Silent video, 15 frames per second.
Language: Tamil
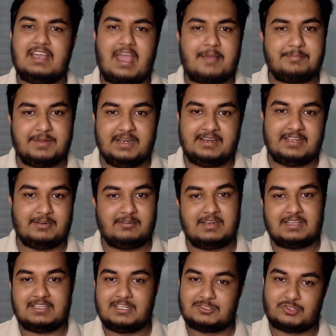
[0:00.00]
ஆப்பிள்
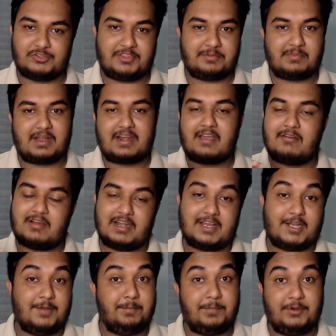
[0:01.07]
நிறுவனத்துக்கு சொந்தமான அவங்களோட
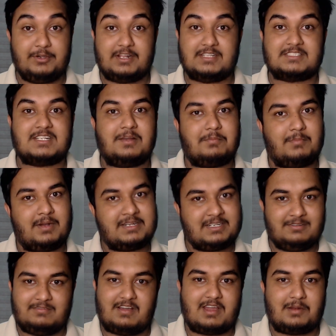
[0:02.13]
கம்ப்யூட்டர்ஸில்
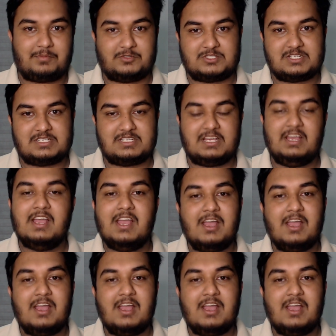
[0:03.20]
மட்டும் வர ப்ரொசஸர்